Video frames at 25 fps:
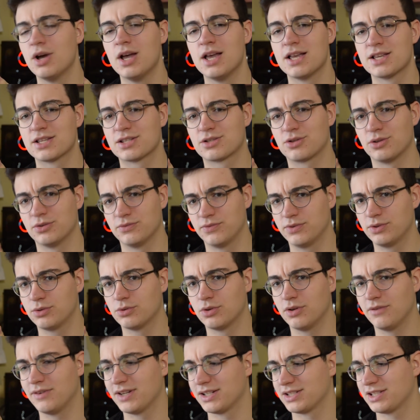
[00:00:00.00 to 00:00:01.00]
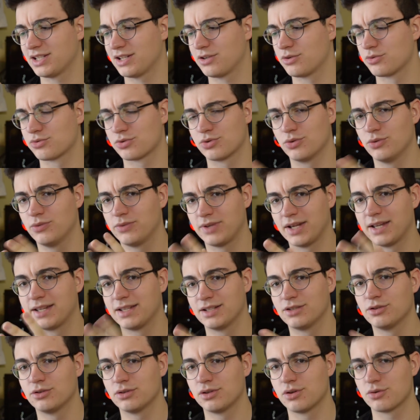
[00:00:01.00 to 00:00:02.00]
skonfigurować zamontować taką żarówkę,
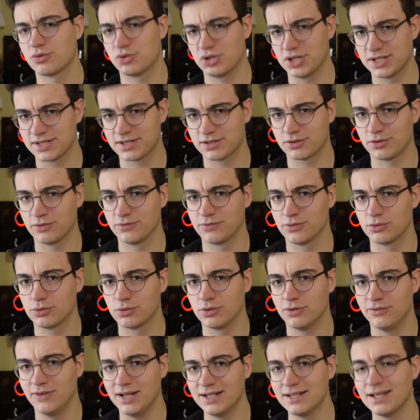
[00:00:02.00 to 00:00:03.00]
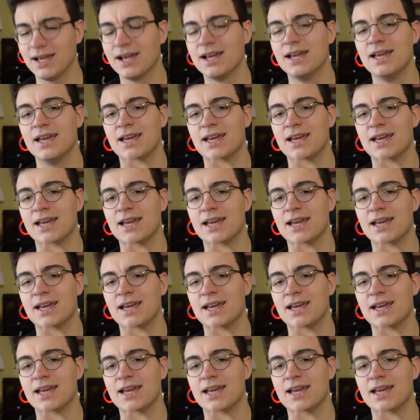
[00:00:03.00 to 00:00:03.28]
kiedy ona już jest skonfigurowana.